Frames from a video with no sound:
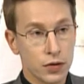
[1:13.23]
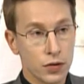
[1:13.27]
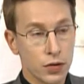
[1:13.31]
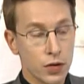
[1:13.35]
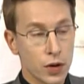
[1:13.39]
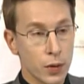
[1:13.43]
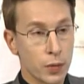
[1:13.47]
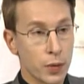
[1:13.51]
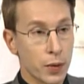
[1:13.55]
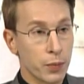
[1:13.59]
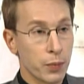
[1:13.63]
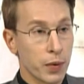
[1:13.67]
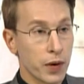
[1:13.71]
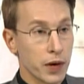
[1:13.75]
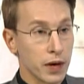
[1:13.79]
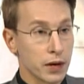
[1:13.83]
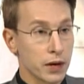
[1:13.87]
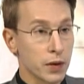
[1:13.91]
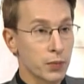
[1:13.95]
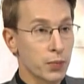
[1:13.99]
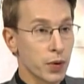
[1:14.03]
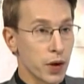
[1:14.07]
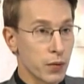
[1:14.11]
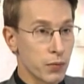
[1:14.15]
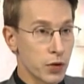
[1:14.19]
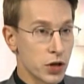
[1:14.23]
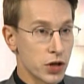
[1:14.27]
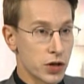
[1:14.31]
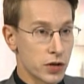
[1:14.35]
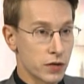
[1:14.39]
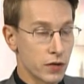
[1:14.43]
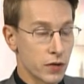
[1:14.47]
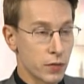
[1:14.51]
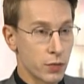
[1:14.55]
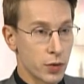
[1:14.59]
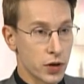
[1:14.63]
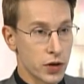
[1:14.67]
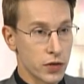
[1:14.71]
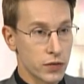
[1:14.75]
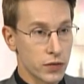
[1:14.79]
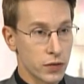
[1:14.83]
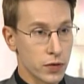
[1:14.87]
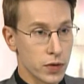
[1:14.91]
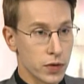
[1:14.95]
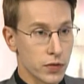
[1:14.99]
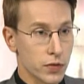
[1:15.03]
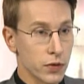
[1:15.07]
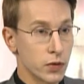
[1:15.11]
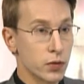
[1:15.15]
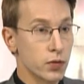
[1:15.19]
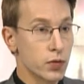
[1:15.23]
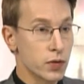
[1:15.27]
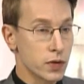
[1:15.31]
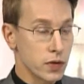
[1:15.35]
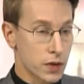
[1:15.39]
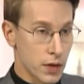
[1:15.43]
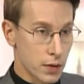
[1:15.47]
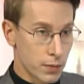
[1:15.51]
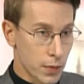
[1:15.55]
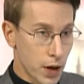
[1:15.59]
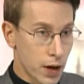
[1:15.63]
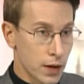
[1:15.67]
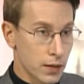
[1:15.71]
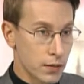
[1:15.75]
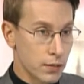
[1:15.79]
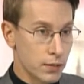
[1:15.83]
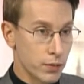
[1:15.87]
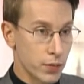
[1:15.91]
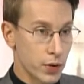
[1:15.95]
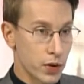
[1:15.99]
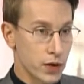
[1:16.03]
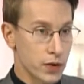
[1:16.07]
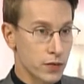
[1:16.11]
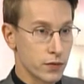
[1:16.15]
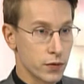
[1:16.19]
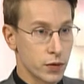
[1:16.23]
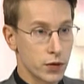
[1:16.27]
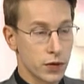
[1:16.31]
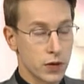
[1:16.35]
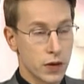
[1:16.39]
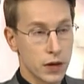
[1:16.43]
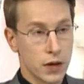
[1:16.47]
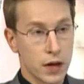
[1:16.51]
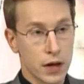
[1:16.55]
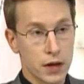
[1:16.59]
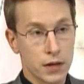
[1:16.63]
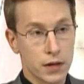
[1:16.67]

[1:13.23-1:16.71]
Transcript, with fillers: только препараты промышленного производства, но и сама производит